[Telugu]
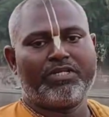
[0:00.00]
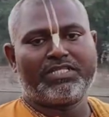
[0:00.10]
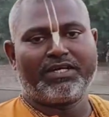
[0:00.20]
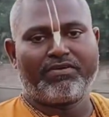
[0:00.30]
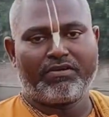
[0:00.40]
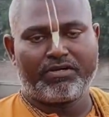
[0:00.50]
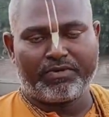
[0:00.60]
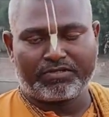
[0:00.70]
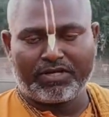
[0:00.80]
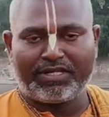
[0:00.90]
గోమాత సేవలో నుండి
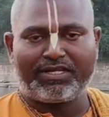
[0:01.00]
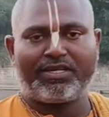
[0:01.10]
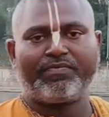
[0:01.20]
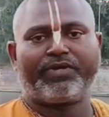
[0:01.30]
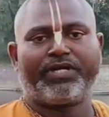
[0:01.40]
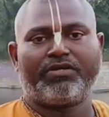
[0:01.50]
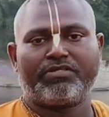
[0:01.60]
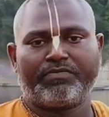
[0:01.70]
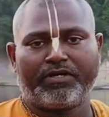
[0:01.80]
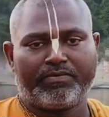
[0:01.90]
భక్తులందరి తరఫున
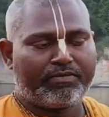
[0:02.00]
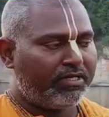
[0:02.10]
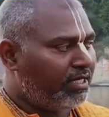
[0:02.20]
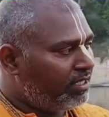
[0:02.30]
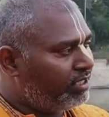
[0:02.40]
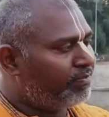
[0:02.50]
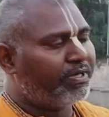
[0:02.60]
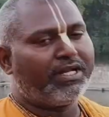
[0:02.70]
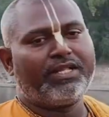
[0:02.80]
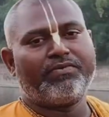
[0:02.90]
ఈరోజు మనం
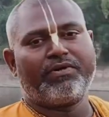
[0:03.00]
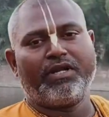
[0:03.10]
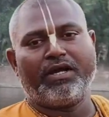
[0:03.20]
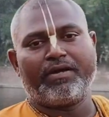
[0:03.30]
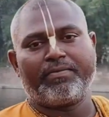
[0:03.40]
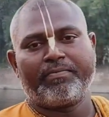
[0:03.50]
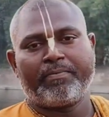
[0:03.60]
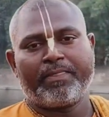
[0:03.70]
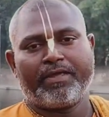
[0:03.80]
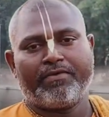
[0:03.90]
క్షిప్రా నది ఒడ్డున
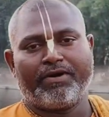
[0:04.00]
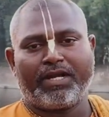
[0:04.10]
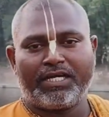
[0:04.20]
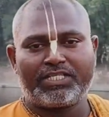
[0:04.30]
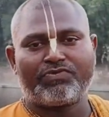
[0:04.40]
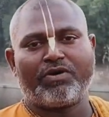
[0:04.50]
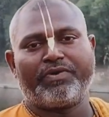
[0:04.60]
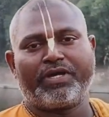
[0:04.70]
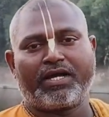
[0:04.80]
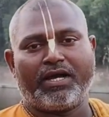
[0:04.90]

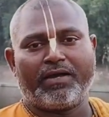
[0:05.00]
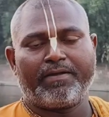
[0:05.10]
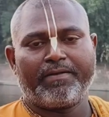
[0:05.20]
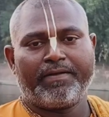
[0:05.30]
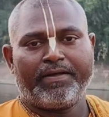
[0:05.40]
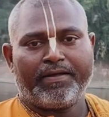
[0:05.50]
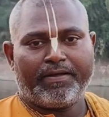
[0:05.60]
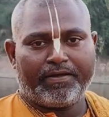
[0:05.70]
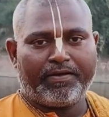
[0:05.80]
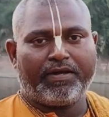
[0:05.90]
వరహస్వామి యొక్క
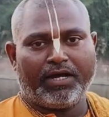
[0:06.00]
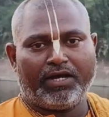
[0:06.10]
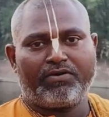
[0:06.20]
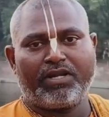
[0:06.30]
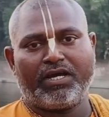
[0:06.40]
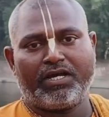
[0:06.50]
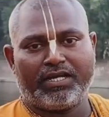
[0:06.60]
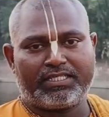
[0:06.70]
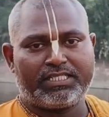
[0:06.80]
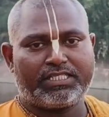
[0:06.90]
అనుగ్రహాన్ని
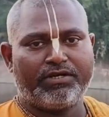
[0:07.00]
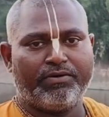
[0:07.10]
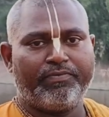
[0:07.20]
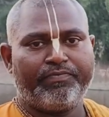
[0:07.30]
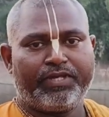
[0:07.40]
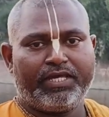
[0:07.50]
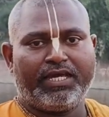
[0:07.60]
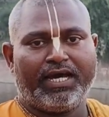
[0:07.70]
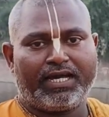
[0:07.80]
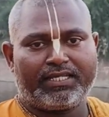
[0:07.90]
ఆశిస్తూ ఈ
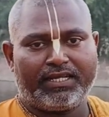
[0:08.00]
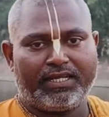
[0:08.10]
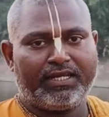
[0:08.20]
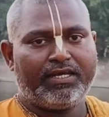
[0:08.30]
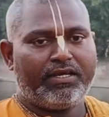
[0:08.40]
హారతిని